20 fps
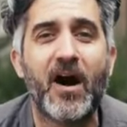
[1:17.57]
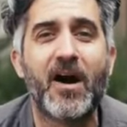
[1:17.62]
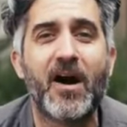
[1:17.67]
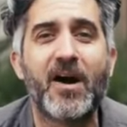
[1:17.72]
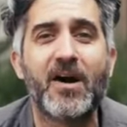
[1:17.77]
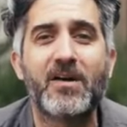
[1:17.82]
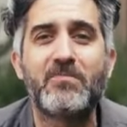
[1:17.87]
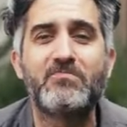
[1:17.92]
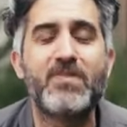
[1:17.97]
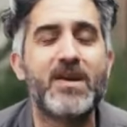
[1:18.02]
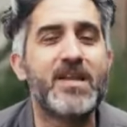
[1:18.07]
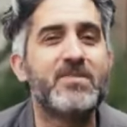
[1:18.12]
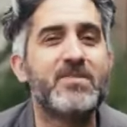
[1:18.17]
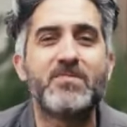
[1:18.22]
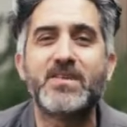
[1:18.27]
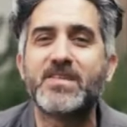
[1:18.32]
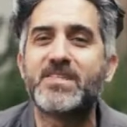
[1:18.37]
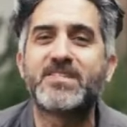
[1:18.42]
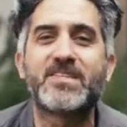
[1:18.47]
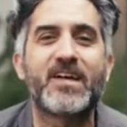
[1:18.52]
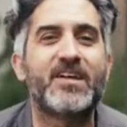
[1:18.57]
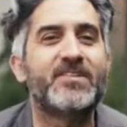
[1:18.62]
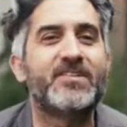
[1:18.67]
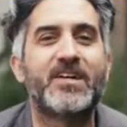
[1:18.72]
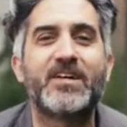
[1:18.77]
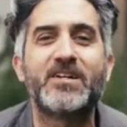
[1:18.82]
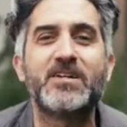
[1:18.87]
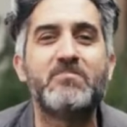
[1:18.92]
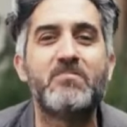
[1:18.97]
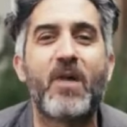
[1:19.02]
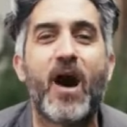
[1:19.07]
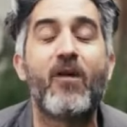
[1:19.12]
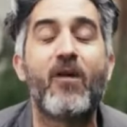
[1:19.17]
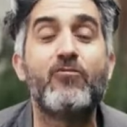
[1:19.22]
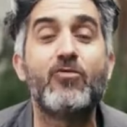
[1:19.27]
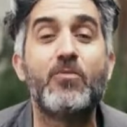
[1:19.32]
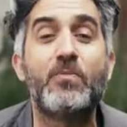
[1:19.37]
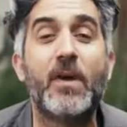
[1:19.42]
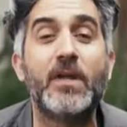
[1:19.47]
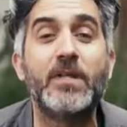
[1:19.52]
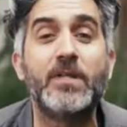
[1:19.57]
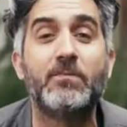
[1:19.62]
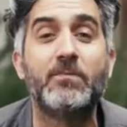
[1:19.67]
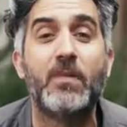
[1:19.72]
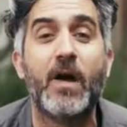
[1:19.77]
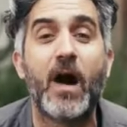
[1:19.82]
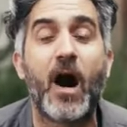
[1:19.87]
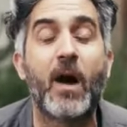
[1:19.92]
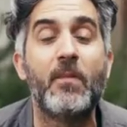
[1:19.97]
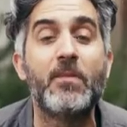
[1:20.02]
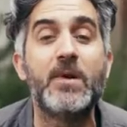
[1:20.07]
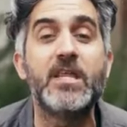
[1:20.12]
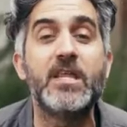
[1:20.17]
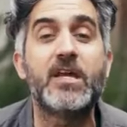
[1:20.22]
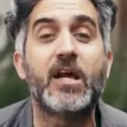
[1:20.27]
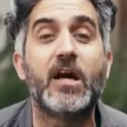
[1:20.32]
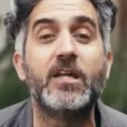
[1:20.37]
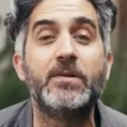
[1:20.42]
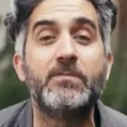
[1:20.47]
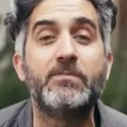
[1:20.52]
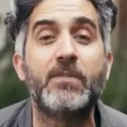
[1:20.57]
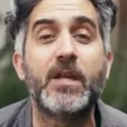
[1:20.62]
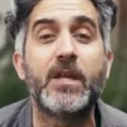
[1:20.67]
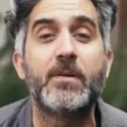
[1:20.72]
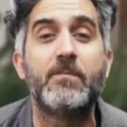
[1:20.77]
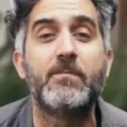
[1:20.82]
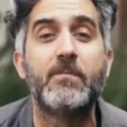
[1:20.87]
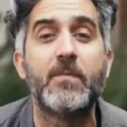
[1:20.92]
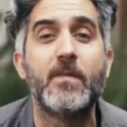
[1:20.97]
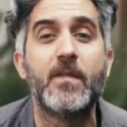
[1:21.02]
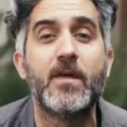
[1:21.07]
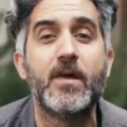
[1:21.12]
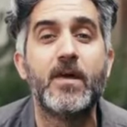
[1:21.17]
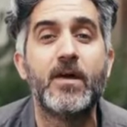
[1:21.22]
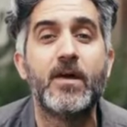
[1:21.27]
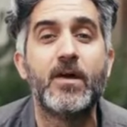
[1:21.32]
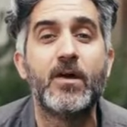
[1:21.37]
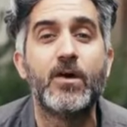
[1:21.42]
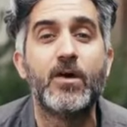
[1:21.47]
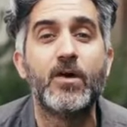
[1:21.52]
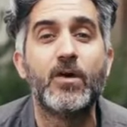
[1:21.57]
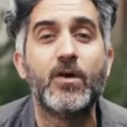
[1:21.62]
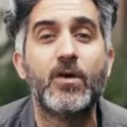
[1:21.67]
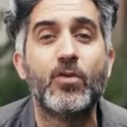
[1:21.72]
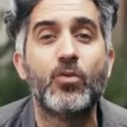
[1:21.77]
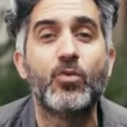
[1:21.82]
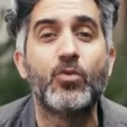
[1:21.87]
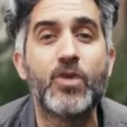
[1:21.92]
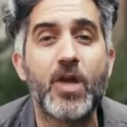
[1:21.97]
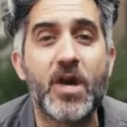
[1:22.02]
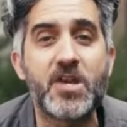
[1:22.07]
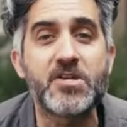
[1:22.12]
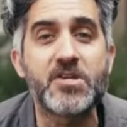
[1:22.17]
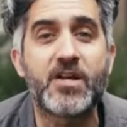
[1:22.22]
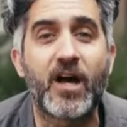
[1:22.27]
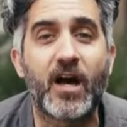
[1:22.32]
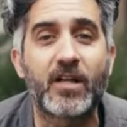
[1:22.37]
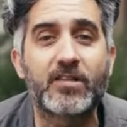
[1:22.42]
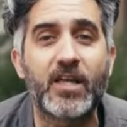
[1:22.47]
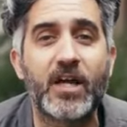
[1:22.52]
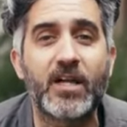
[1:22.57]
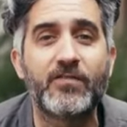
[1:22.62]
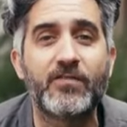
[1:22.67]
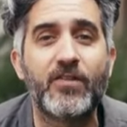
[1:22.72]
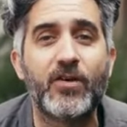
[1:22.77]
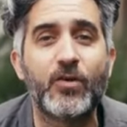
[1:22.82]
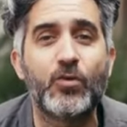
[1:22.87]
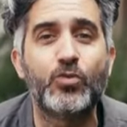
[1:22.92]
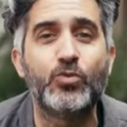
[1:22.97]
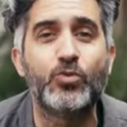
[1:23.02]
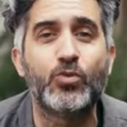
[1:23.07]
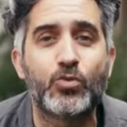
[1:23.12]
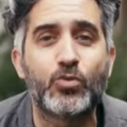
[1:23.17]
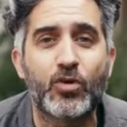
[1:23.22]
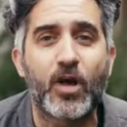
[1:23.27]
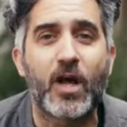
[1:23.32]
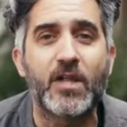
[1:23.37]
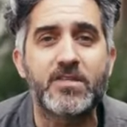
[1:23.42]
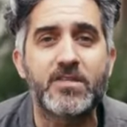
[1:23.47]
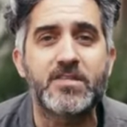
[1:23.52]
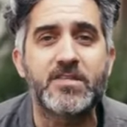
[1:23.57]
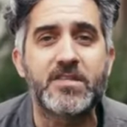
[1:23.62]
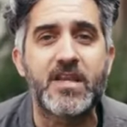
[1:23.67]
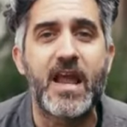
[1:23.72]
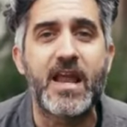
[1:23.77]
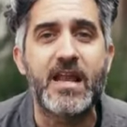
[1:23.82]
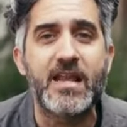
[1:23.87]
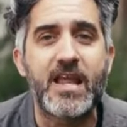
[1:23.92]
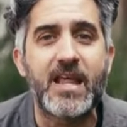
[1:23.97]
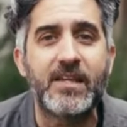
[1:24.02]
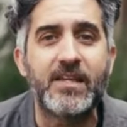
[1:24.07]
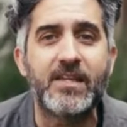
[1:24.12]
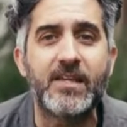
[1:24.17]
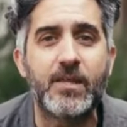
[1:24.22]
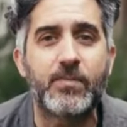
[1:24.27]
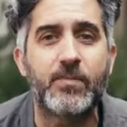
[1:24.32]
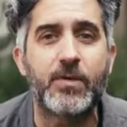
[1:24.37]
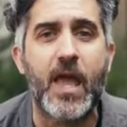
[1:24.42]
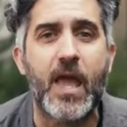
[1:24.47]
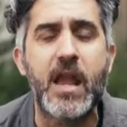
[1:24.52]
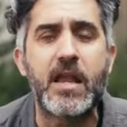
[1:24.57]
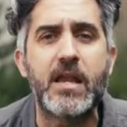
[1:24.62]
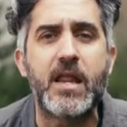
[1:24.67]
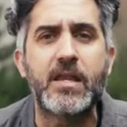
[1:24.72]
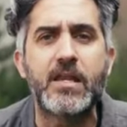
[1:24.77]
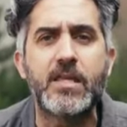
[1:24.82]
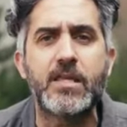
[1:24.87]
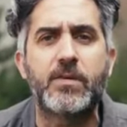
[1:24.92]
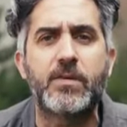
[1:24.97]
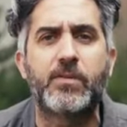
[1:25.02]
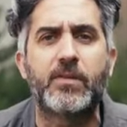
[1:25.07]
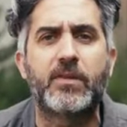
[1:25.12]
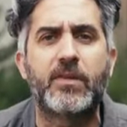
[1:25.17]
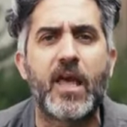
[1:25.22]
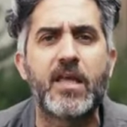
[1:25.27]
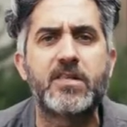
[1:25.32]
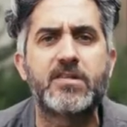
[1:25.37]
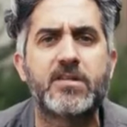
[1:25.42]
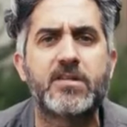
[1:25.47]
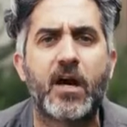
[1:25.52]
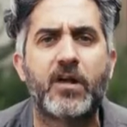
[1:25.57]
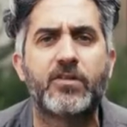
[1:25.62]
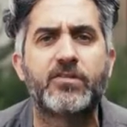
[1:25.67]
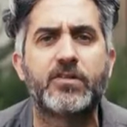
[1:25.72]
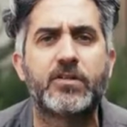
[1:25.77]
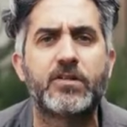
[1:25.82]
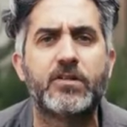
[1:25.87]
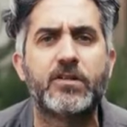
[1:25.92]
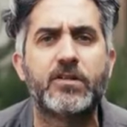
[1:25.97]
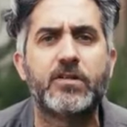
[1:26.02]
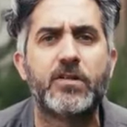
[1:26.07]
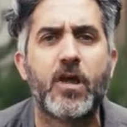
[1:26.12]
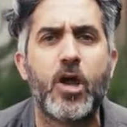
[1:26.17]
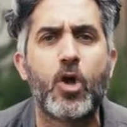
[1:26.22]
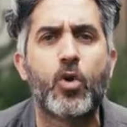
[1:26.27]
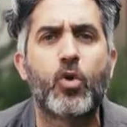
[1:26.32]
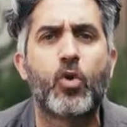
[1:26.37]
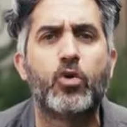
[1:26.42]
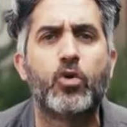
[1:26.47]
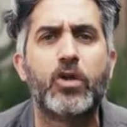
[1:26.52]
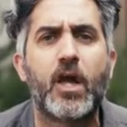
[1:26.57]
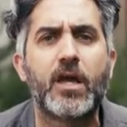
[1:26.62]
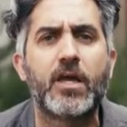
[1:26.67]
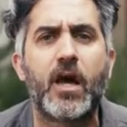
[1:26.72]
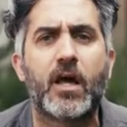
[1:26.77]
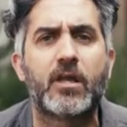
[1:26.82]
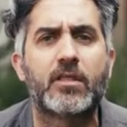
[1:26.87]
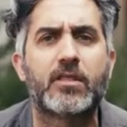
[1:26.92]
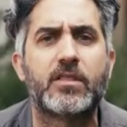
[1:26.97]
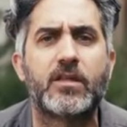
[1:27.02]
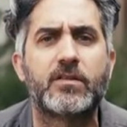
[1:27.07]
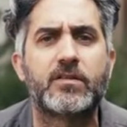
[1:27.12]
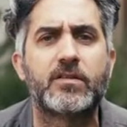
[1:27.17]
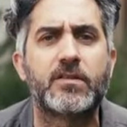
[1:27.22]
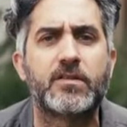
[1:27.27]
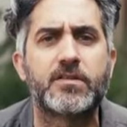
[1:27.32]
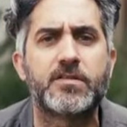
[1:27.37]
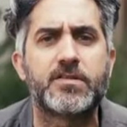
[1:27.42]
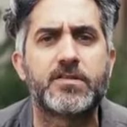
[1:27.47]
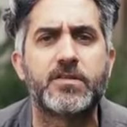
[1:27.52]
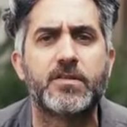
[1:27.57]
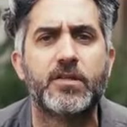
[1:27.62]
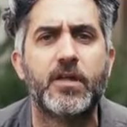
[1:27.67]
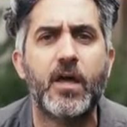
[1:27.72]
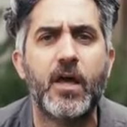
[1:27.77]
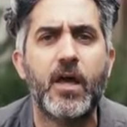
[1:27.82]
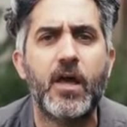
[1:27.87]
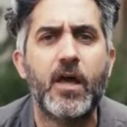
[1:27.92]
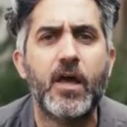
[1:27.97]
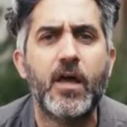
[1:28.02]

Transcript: ah benim insanlarım, Avrupalım, Amerikalım benim.'' Uyanık atak ve unutkansın ellerin gibi, ellerin gibi tez kandırılır, kolay atlatılırsın.